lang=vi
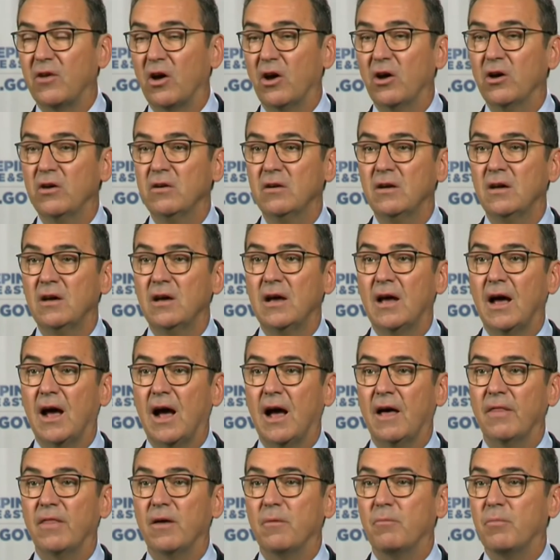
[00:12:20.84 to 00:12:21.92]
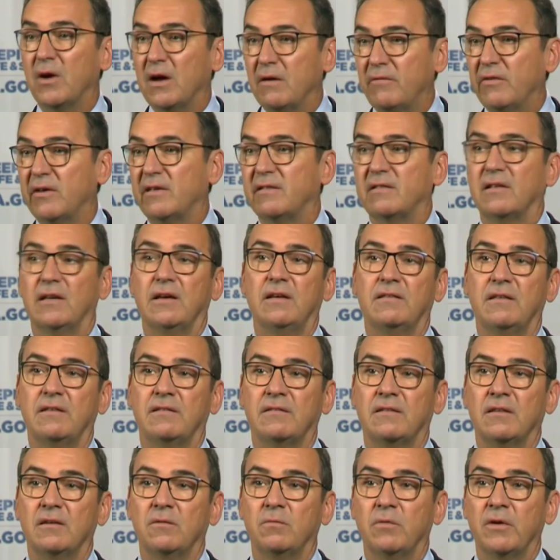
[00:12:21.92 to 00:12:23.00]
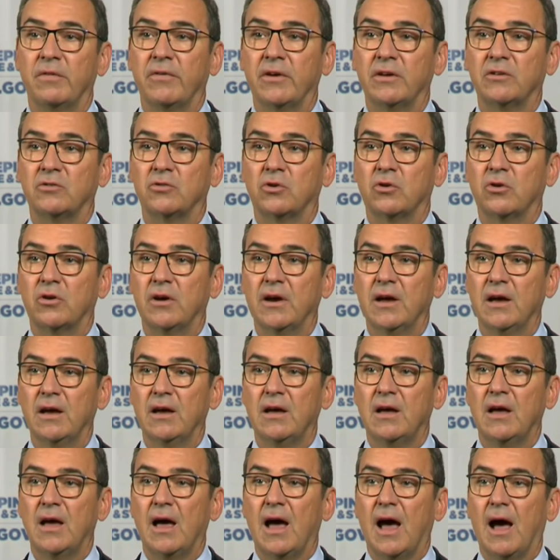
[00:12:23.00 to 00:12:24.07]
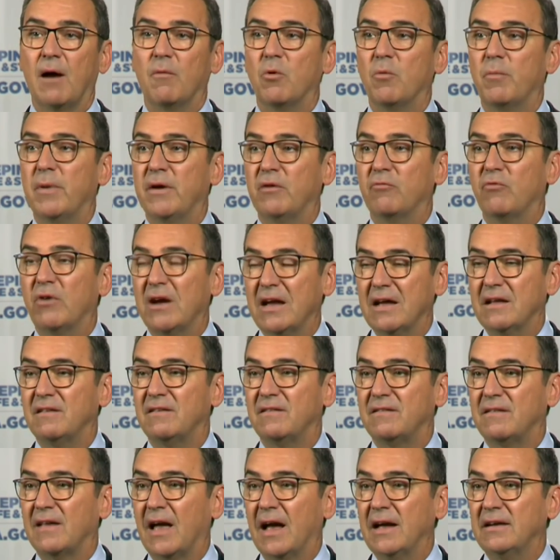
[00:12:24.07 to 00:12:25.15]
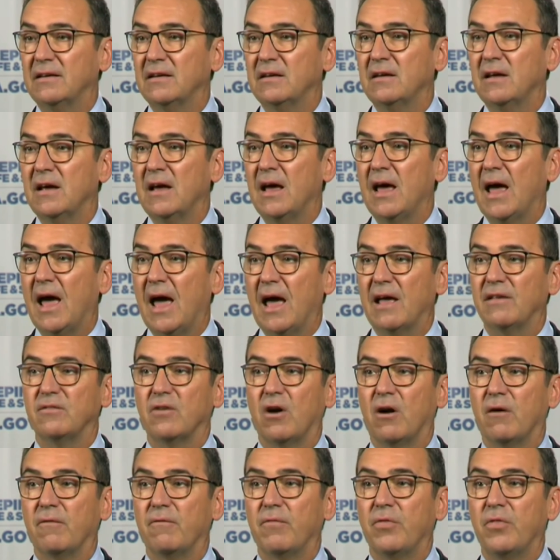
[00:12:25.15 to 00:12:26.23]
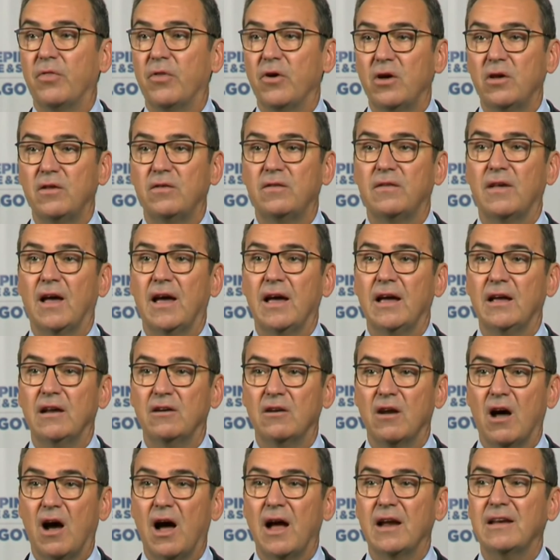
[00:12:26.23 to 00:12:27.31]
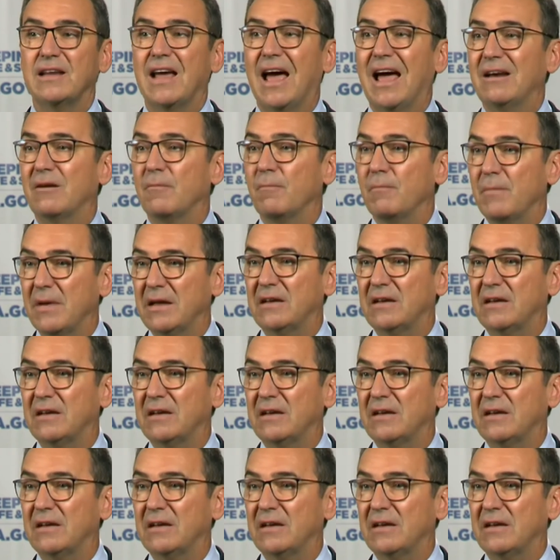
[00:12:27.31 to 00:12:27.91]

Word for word: à, à, à, nắm quyền ở tại Nam Úc là là của của đảng liên đảng tự do cho nên là đó cũng là một cái họ có cùng